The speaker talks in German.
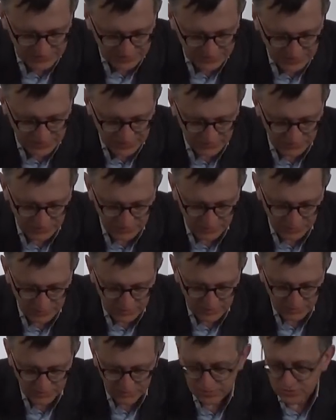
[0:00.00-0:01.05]
Das ist immer
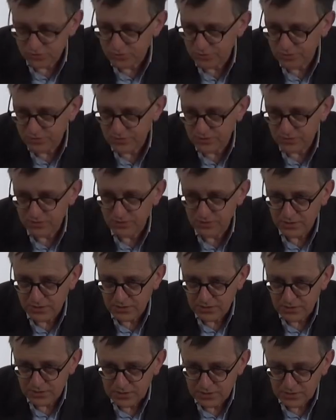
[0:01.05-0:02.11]
ein sehr schöner
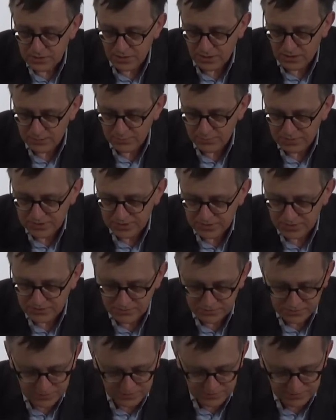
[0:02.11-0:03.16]
Rahmen hier
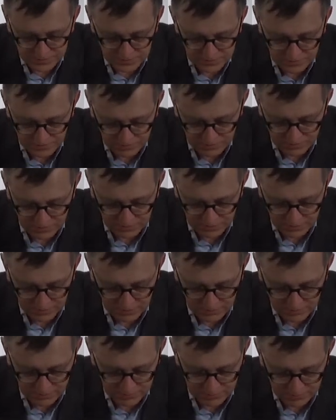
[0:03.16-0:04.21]
gewesen und
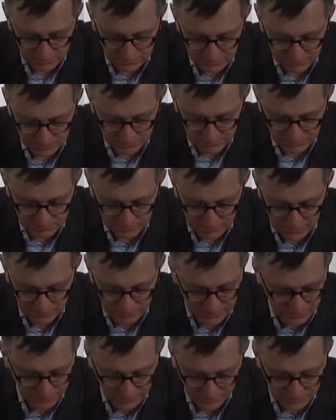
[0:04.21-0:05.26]
äh, hat
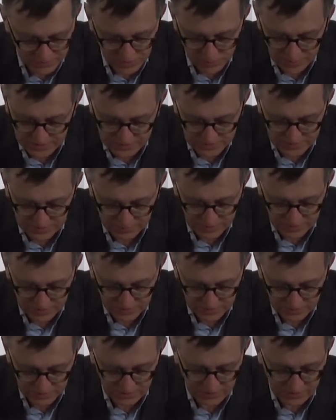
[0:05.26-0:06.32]
mir immer viel Spaß gemacht,
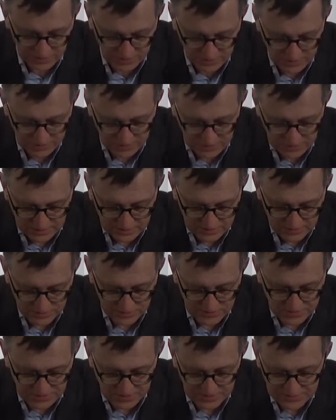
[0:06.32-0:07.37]
hier zu
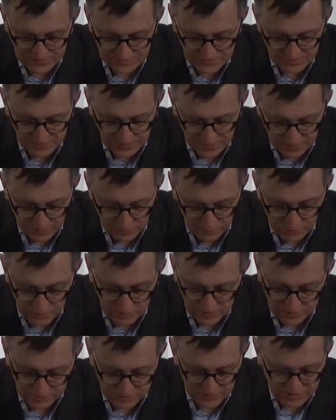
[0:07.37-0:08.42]
sein. Und
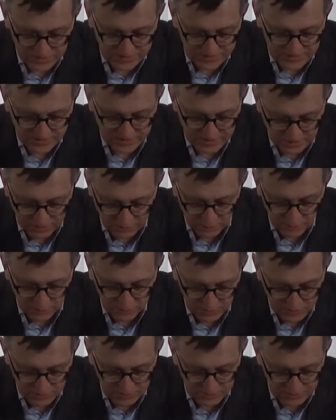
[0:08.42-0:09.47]
drittens schließlich
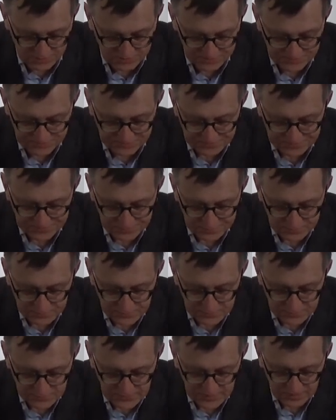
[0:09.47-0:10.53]
auch,
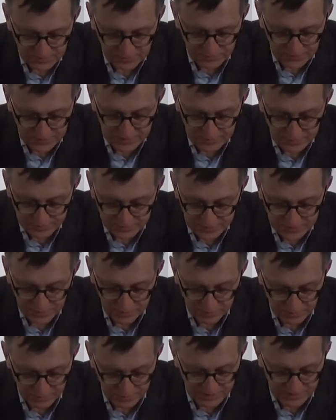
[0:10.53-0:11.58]
ähm, weil ich mal wieder
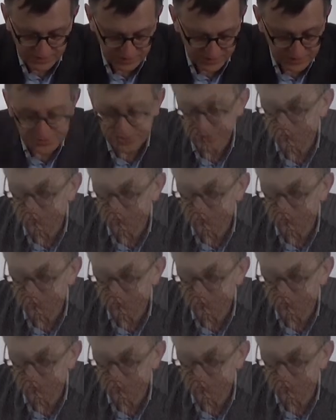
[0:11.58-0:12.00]
über meine alte